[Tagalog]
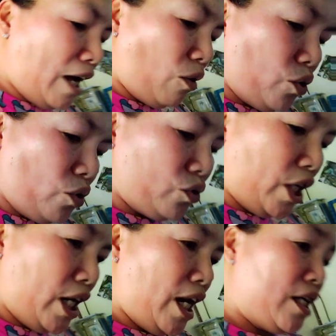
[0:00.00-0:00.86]
ko yung
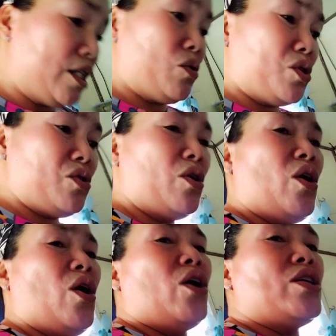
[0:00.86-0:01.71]
chinilas ko. So,
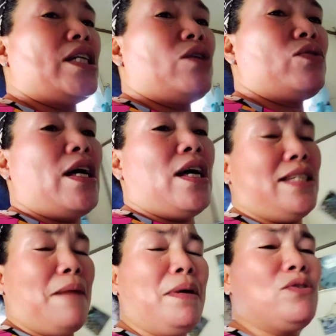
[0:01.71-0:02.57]

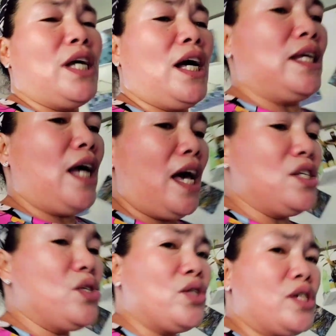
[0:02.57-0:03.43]
sabi ko sa kanya, ay
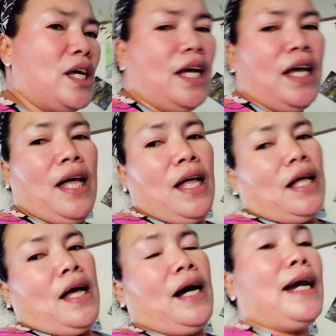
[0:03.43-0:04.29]
sus,
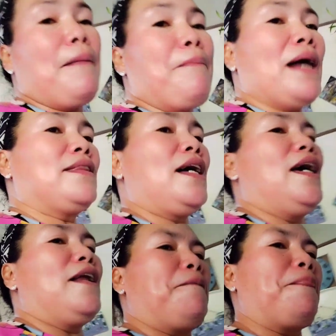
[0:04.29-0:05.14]
garapata
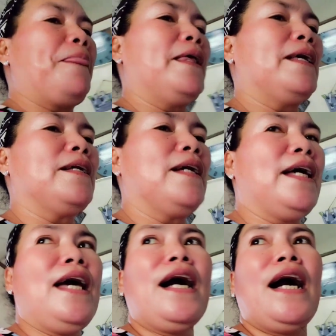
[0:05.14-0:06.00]
yan.
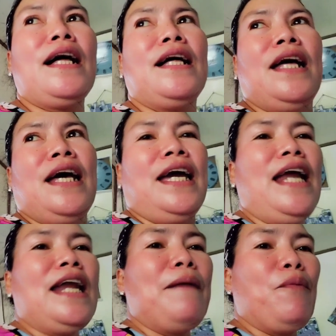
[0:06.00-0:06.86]
Kaya nga,
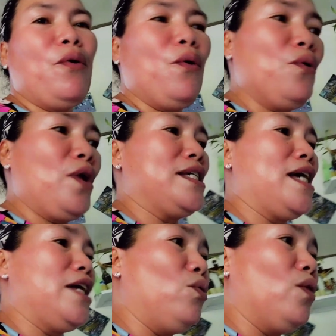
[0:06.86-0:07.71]
hinanap ko kung
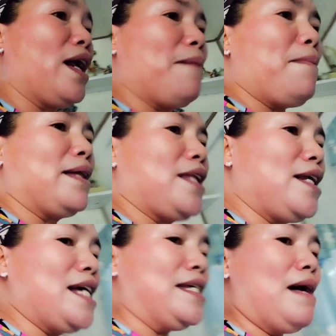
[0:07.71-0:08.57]
nasaan yung garapata.
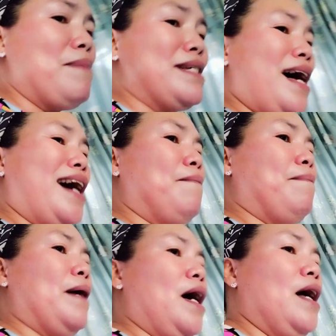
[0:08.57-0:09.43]
Nasa basahan
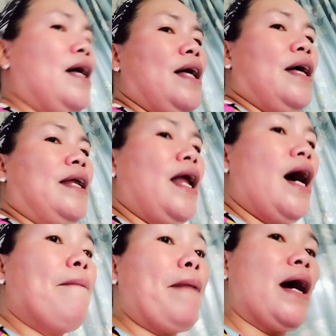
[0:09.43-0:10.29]
pala.
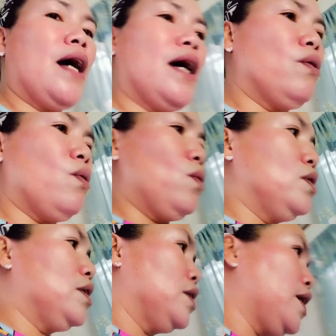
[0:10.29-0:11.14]
Naapakan ko.
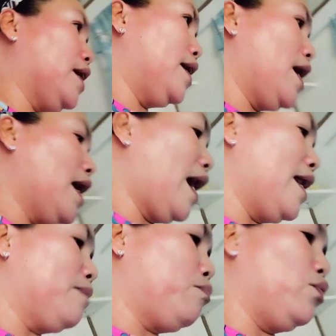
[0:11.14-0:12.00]
Kaya
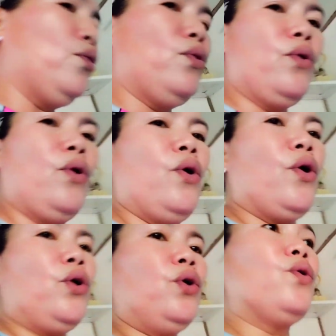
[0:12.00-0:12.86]
nagkalat po yung,
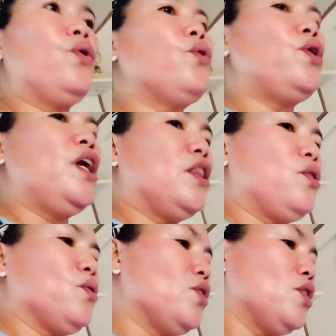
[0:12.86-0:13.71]
yung dugo
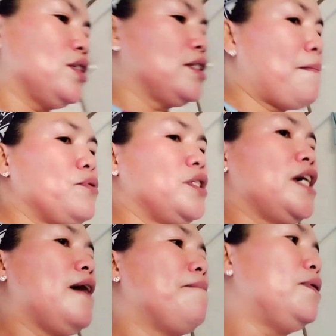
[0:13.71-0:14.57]
dito. Tapos
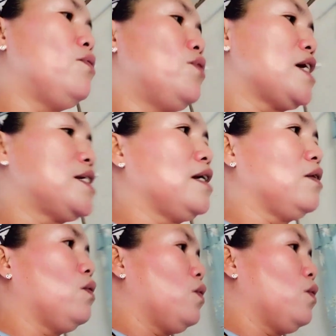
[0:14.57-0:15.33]
ayan, pinunasan ko.